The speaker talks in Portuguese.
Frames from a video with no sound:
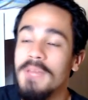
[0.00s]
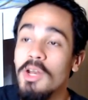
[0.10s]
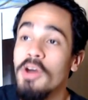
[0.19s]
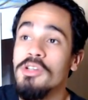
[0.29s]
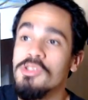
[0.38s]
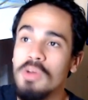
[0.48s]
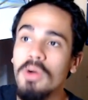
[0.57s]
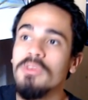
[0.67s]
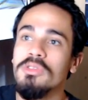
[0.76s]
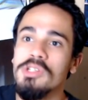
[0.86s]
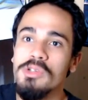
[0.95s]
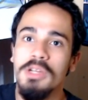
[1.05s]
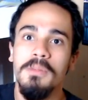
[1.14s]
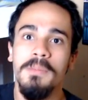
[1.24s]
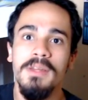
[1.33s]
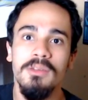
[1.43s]
melhores jogos que eu já joguei
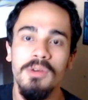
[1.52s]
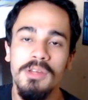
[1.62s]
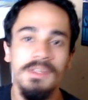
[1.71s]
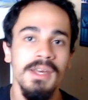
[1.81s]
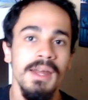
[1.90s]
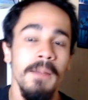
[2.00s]
no Play 2,